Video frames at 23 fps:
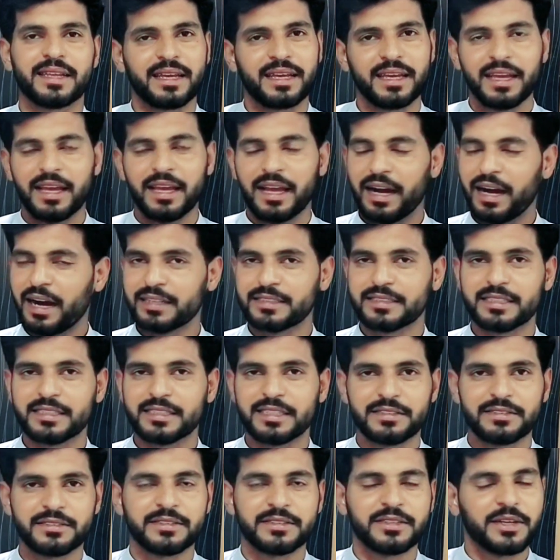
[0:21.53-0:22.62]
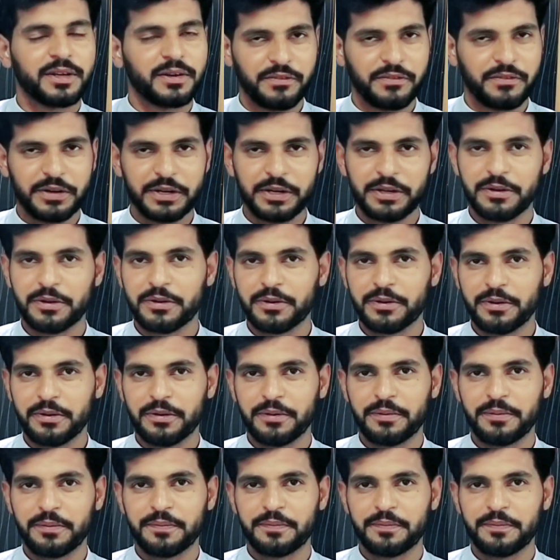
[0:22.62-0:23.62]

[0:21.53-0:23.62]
हैं आज के इस वीडियो को